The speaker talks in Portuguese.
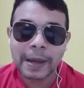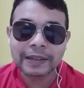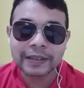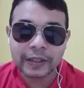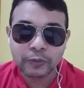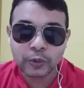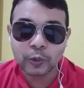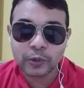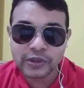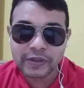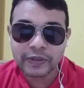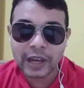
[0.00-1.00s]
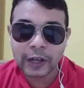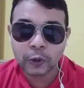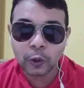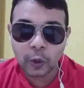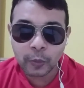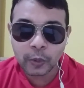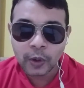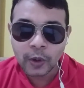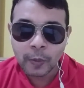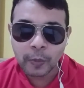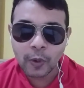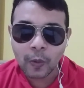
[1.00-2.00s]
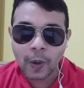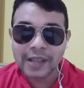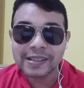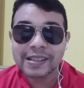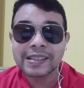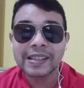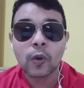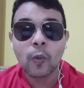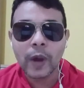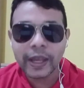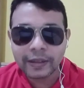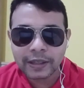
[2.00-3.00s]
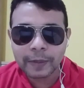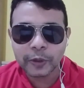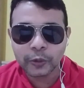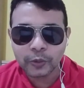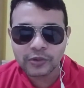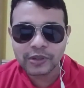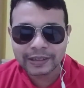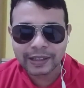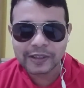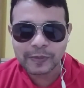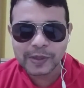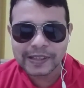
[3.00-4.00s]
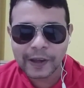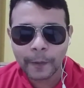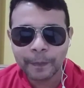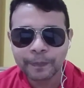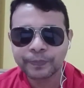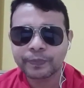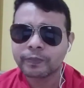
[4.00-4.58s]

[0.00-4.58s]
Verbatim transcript: batendo inclusive a Globo por quase 50 minutos na transmissão